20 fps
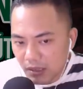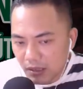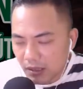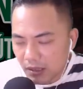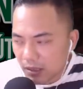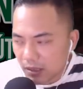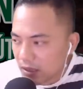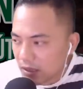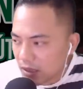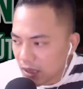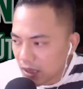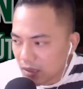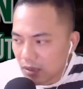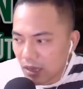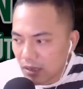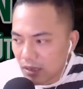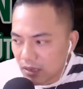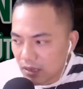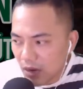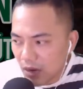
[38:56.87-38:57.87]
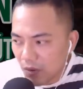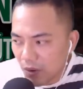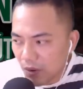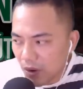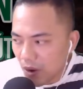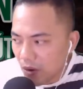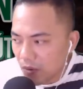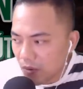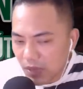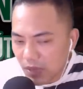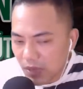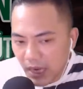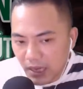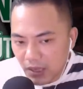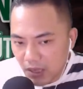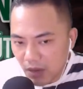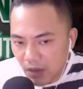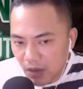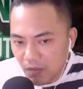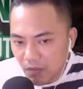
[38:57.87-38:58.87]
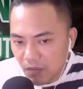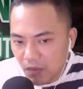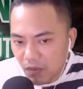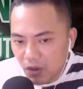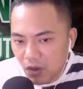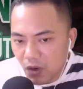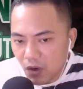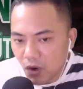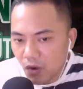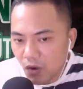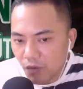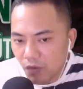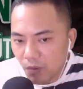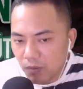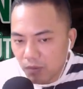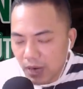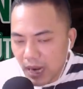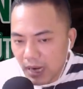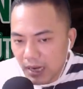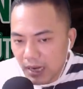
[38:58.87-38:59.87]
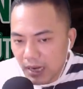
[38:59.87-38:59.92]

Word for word: nhưng thần sắc của nó cũng nhanh chóng khôi phục lại lạnh